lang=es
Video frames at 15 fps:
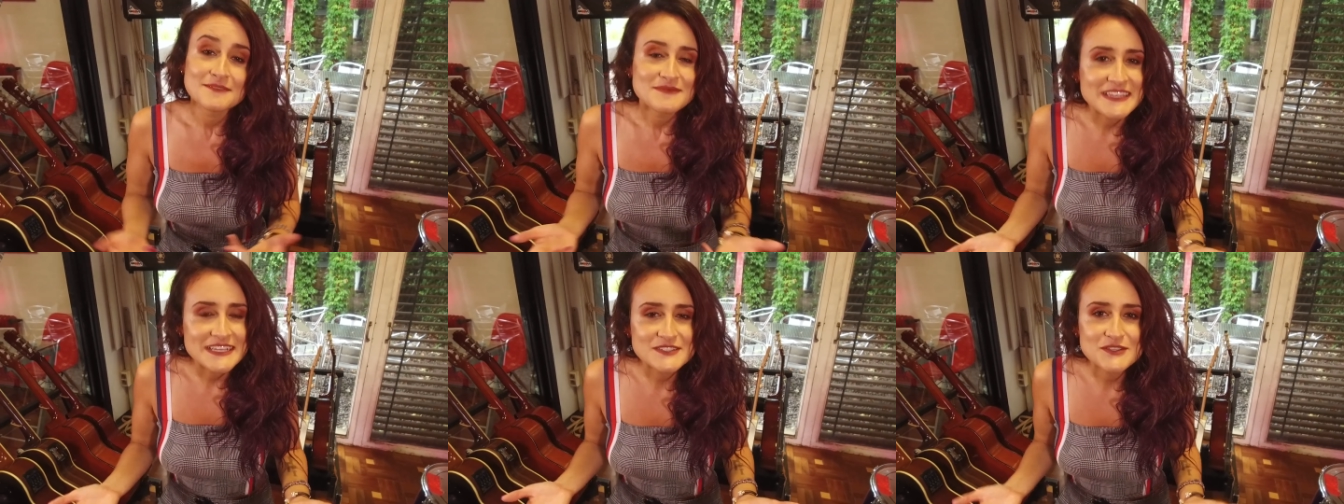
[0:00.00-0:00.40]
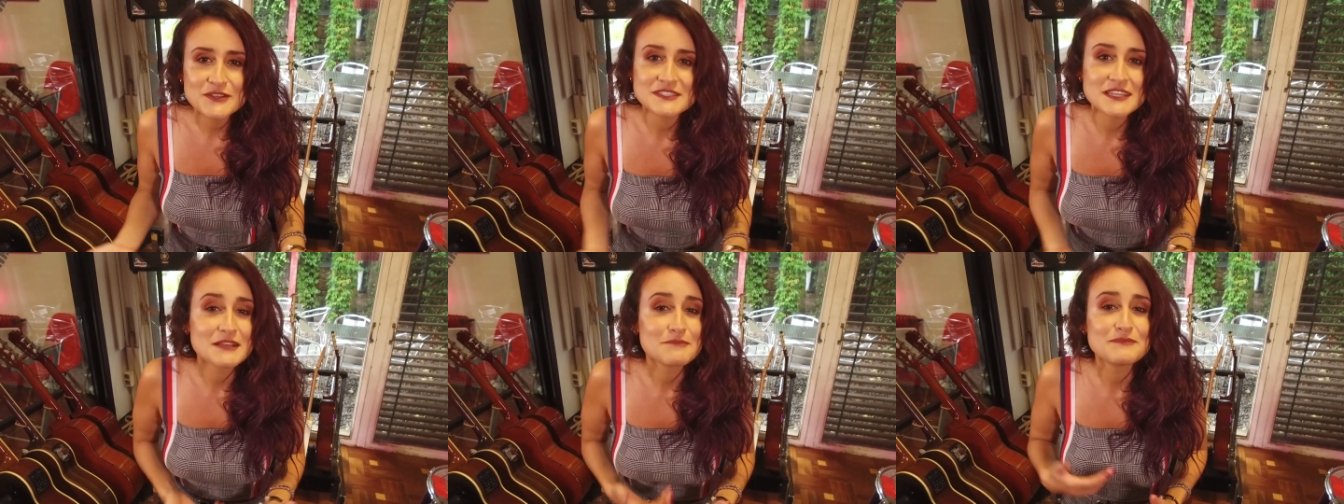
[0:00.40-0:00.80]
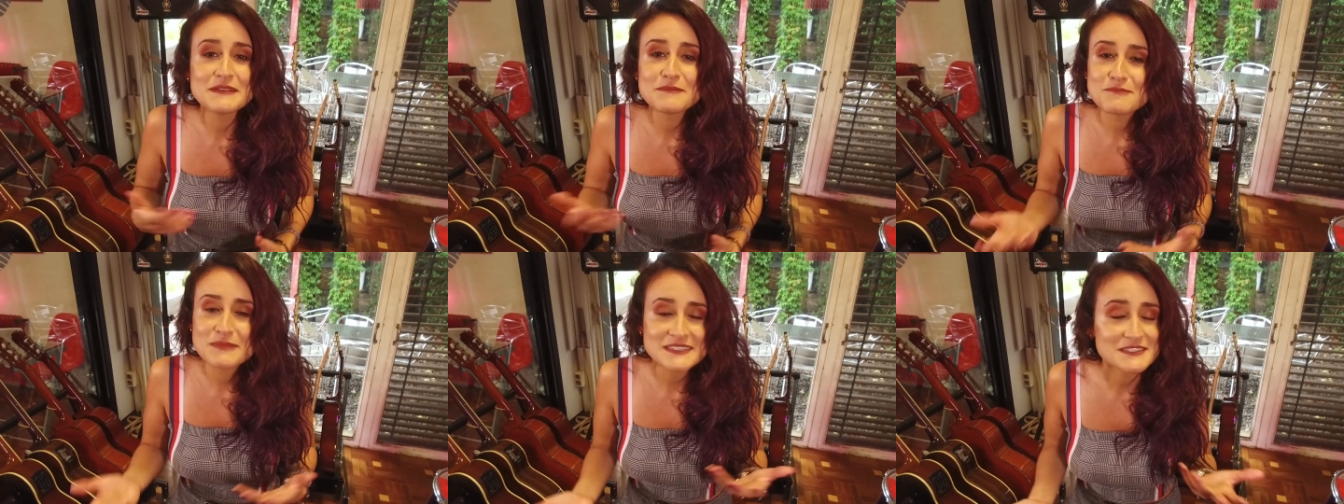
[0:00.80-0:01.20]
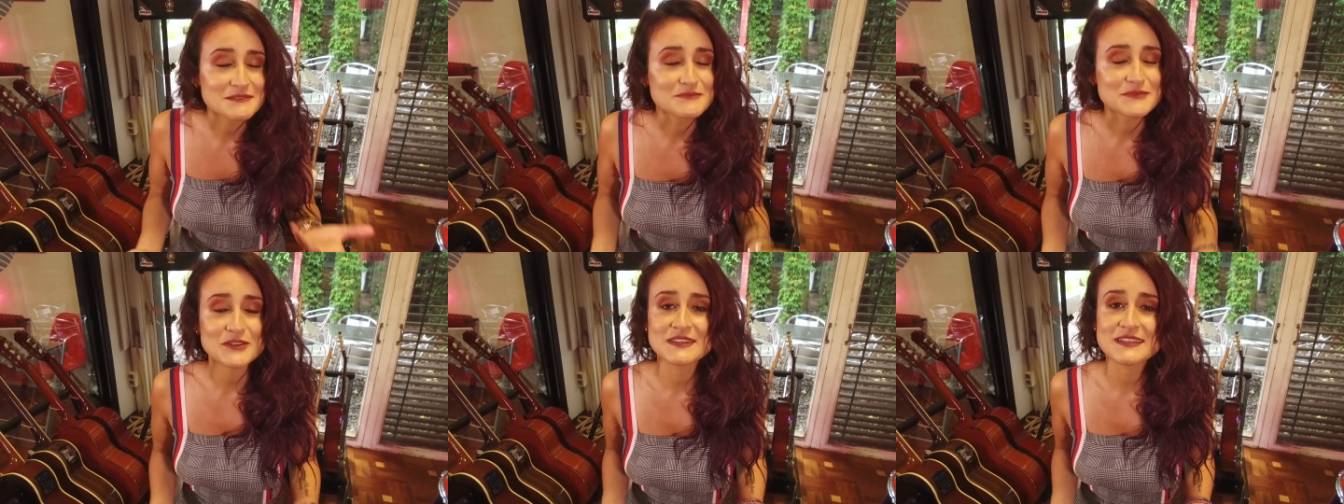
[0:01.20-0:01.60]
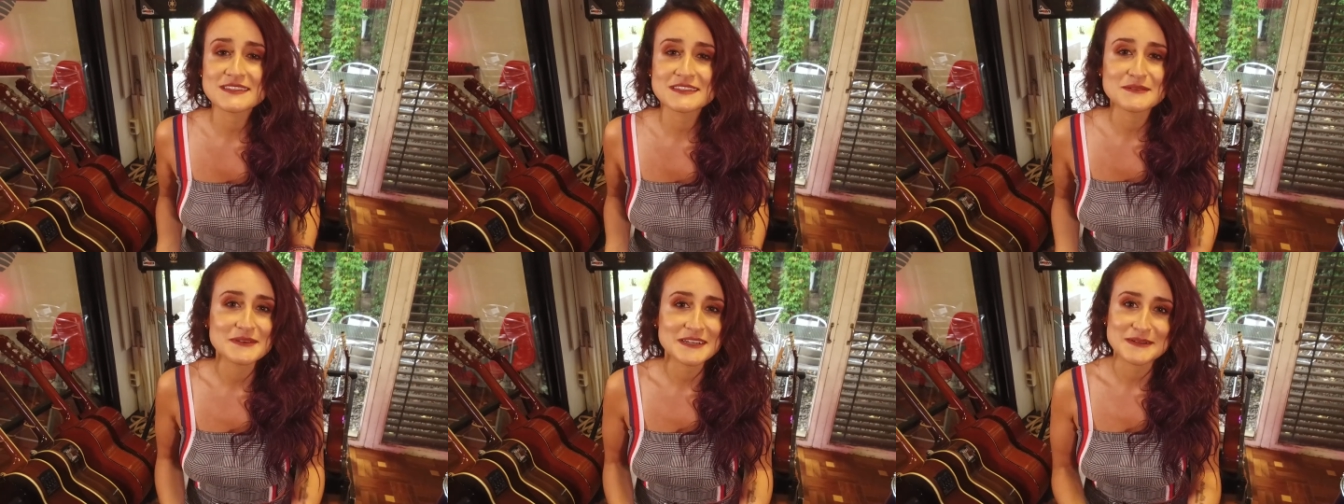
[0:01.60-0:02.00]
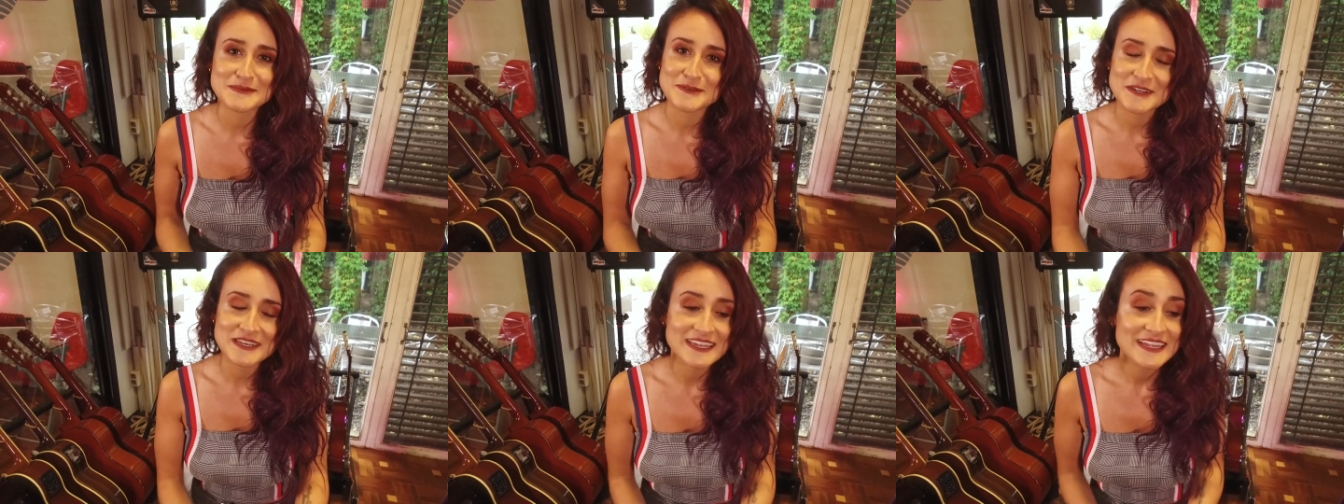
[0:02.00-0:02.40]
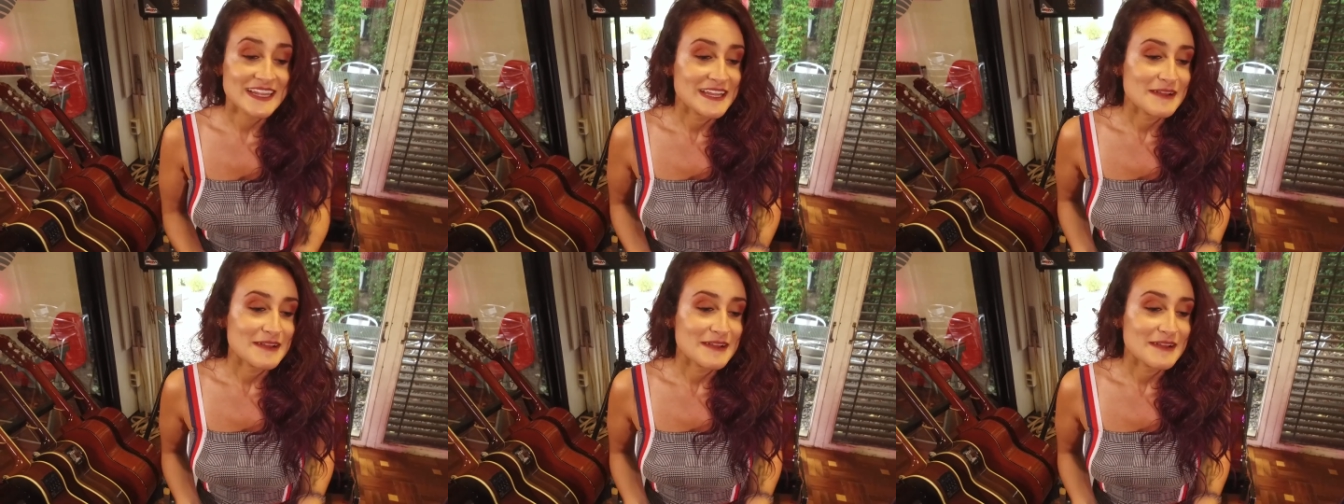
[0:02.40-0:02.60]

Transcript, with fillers: Y eso es el tip más importante para poder,